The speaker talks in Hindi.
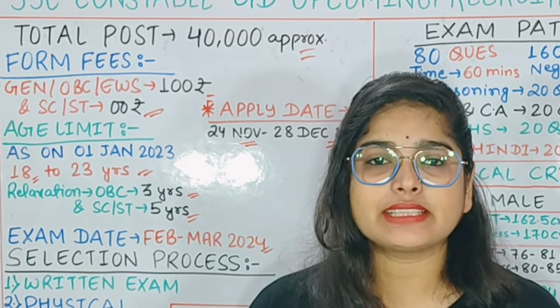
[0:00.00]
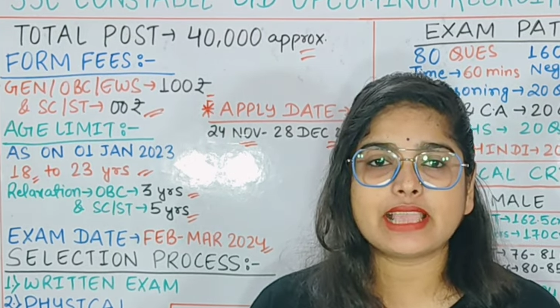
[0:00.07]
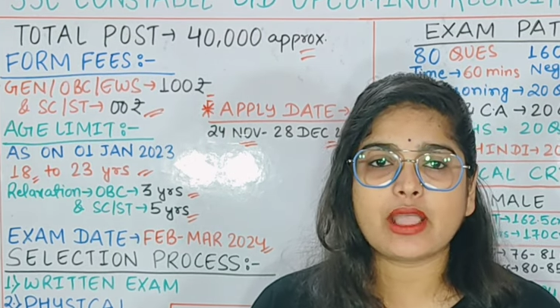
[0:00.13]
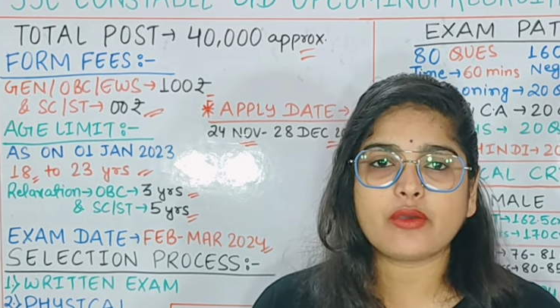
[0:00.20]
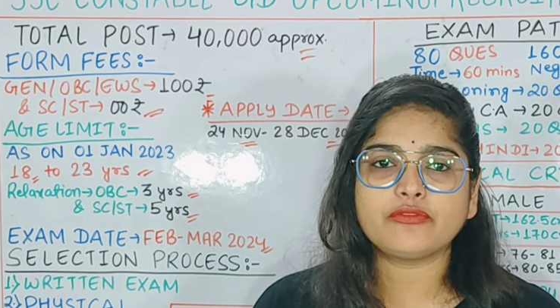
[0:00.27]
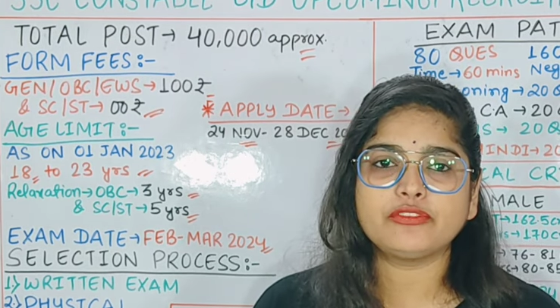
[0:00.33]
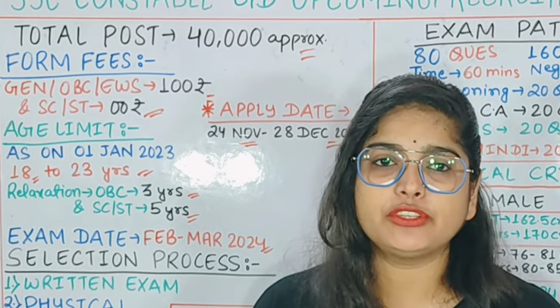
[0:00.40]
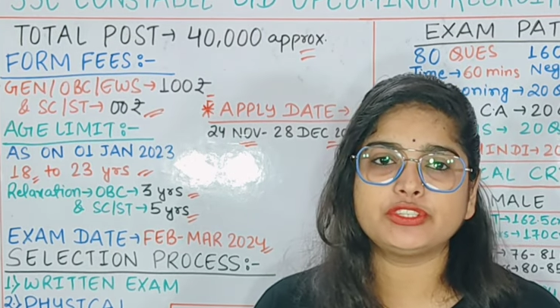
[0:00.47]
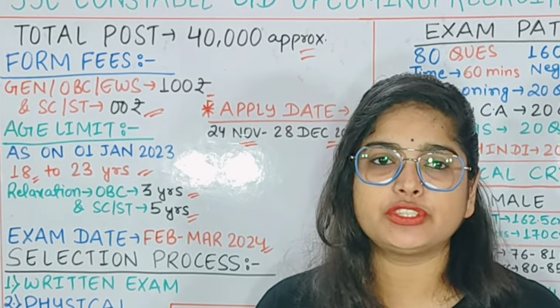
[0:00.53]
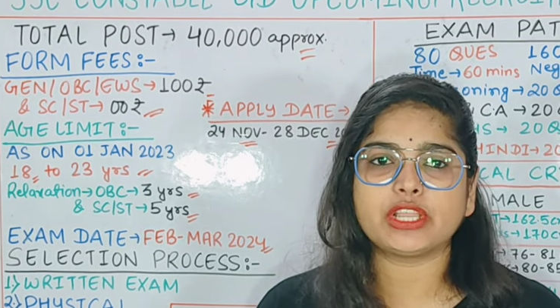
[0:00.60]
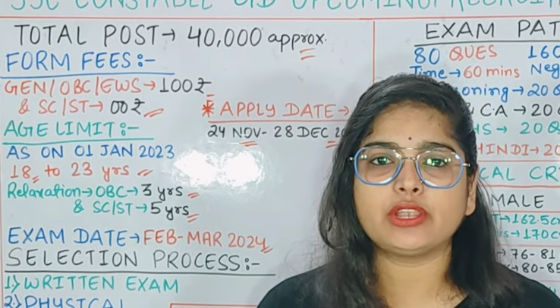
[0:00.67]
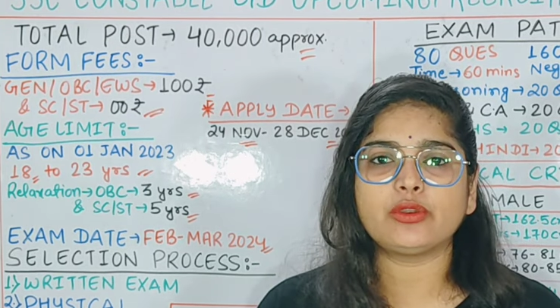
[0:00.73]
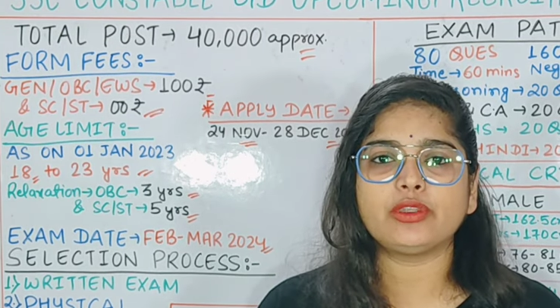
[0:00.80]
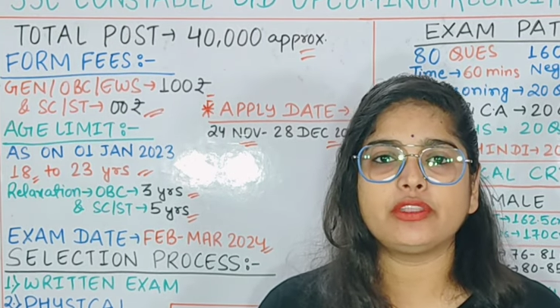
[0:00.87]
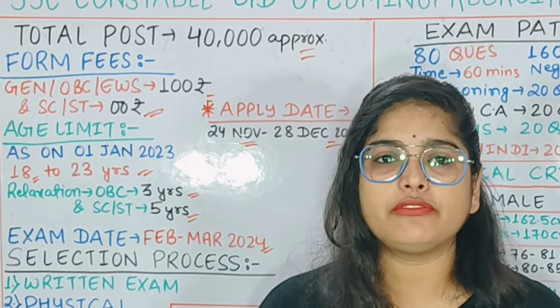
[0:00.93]
इसका
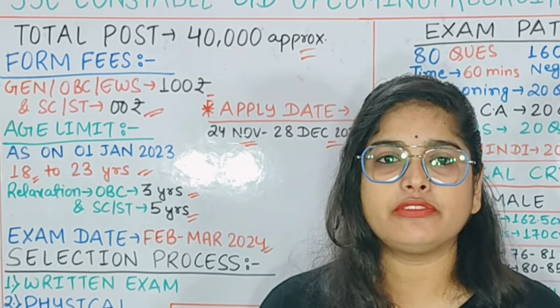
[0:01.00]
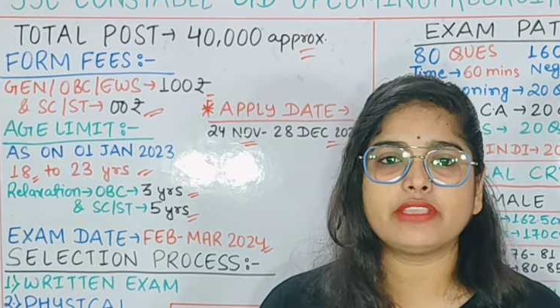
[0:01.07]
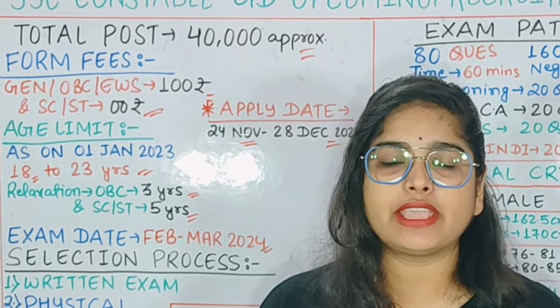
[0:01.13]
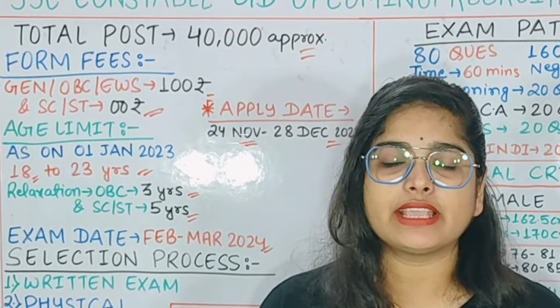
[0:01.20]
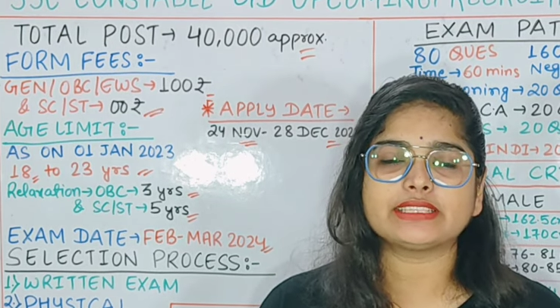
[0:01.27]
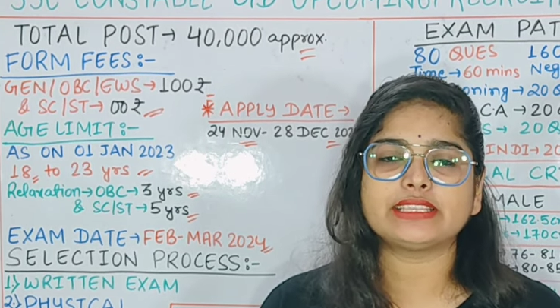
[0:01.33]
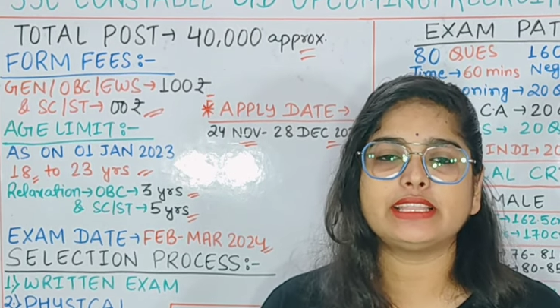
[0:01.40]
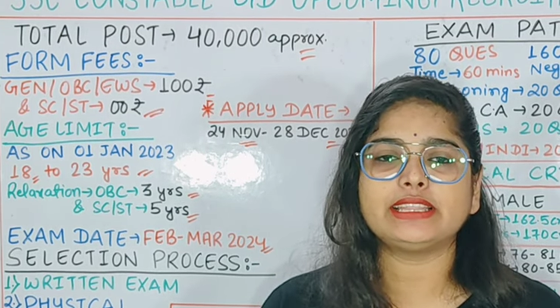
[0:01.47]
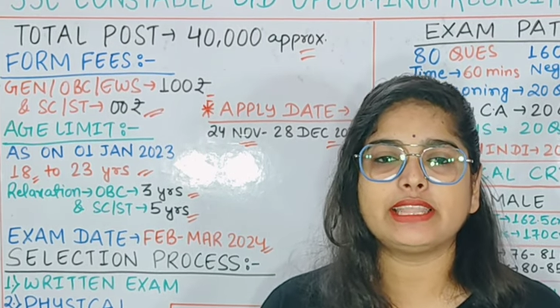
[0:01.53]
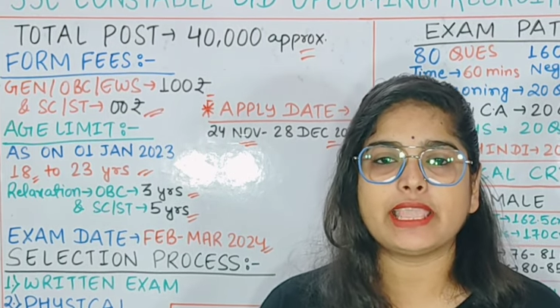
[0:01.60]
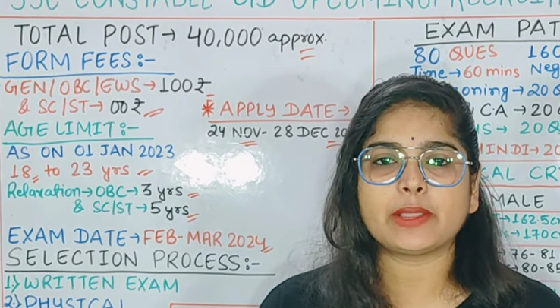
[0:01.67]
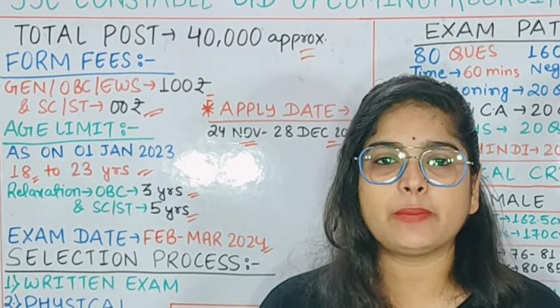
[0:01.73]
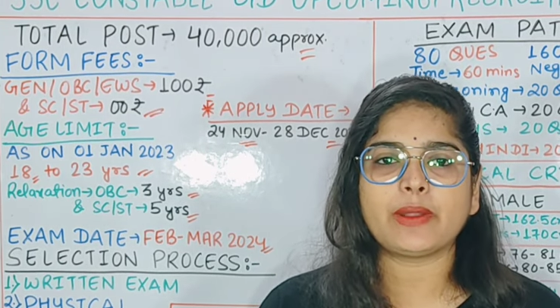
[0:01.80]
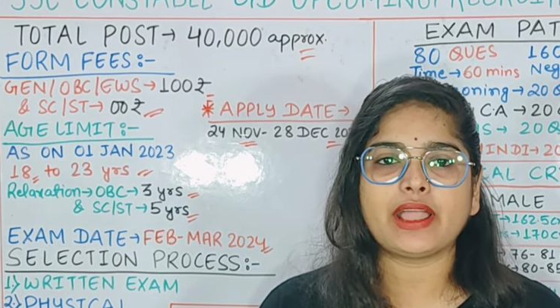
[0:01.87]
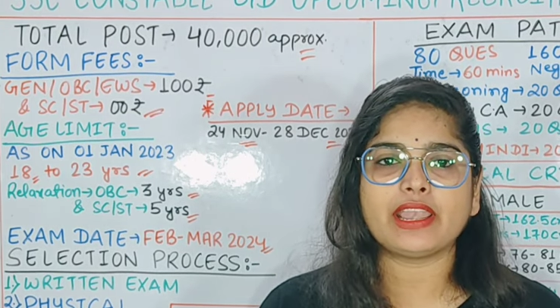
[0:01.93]
ऑफिशियल नोटिफिकेशन
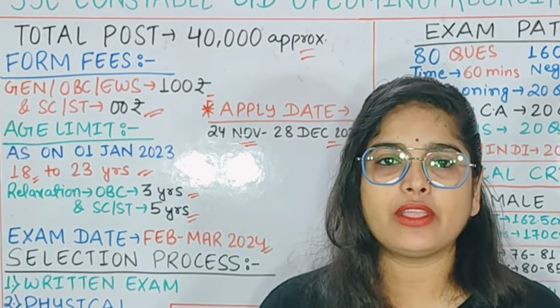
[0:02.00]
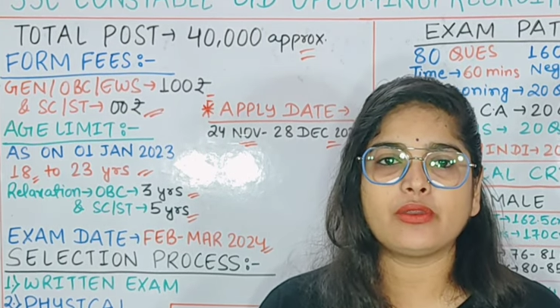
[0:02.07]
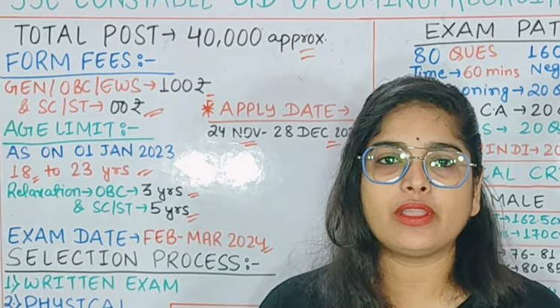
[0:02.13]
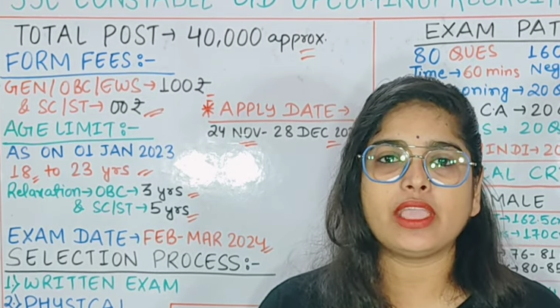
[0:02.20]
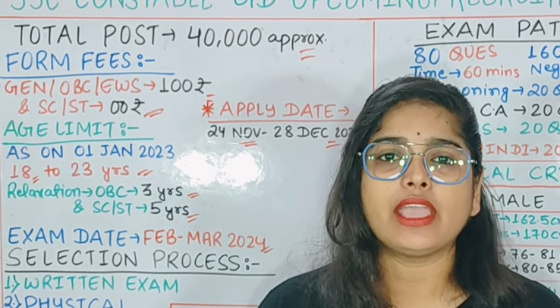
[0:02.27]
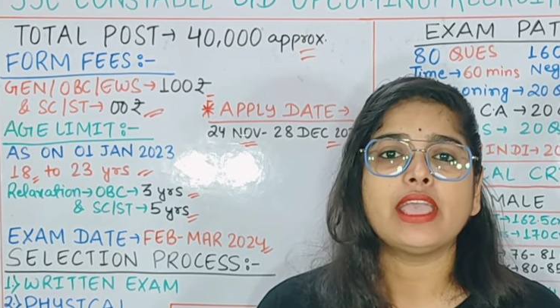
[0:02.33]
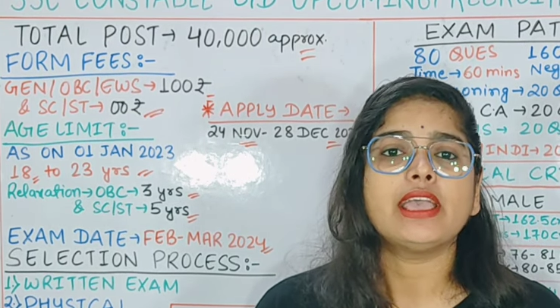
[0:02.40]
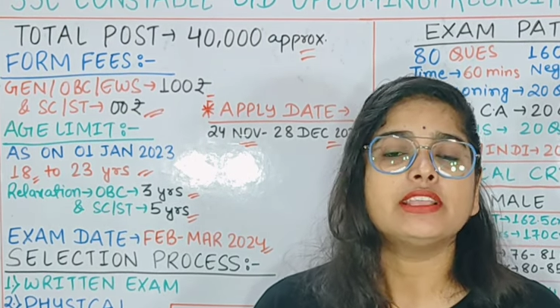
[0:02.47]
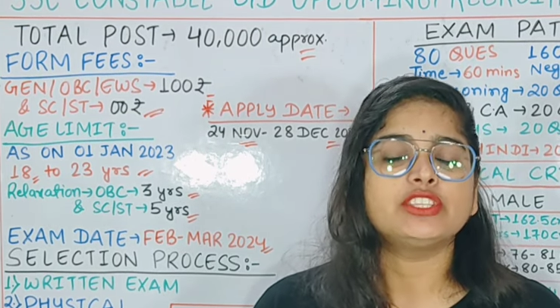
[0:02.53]
देख पा रहे होंगे